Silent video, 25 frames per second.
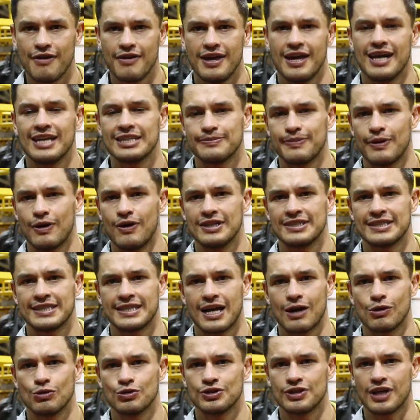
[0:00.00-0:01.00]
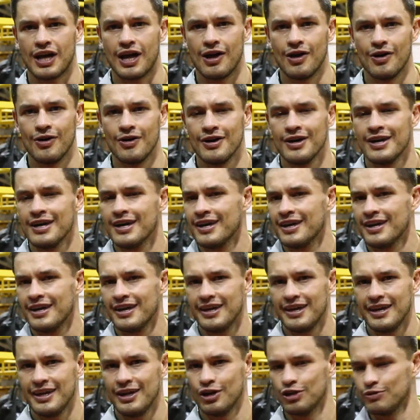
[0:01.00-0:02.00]
de vida, espero les haya gustado
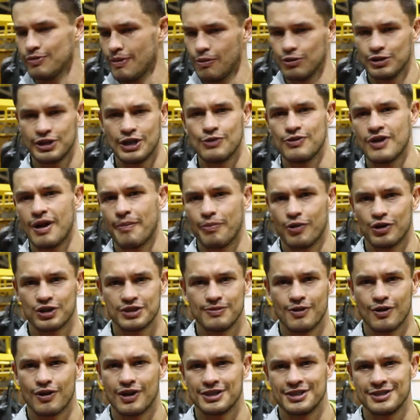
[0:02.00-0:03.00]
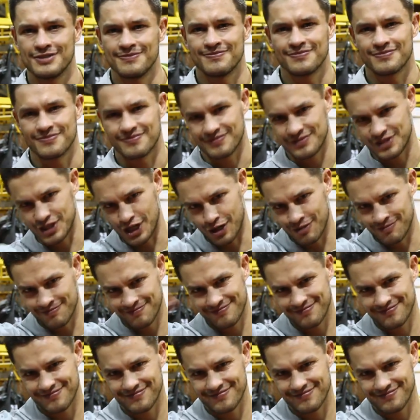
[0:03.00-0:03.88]
y nos vemos en una próxima ocasión. Chao.